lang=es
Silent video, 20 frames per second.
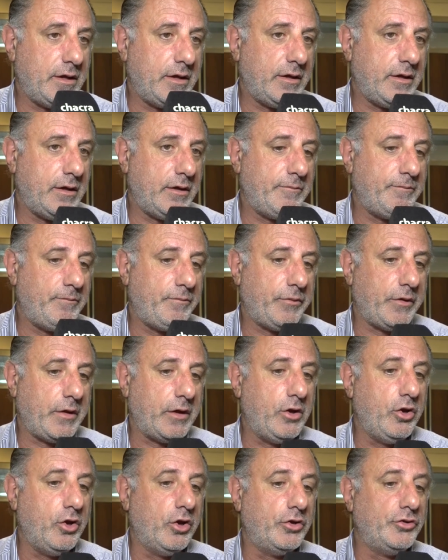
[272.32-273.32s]
Como
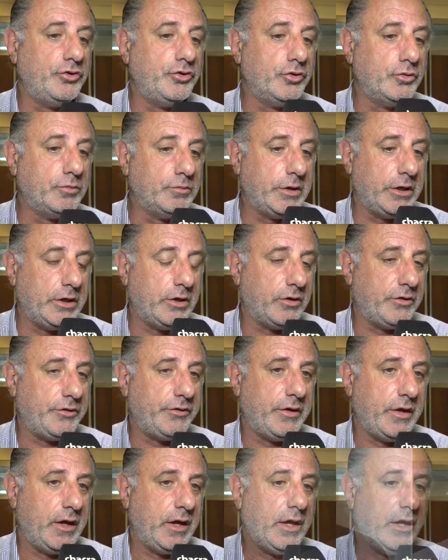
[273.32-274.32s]
dirigente le hago una
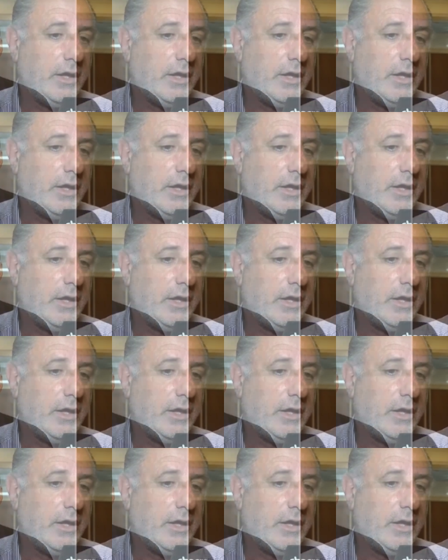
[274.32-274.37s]
pregunta, eh,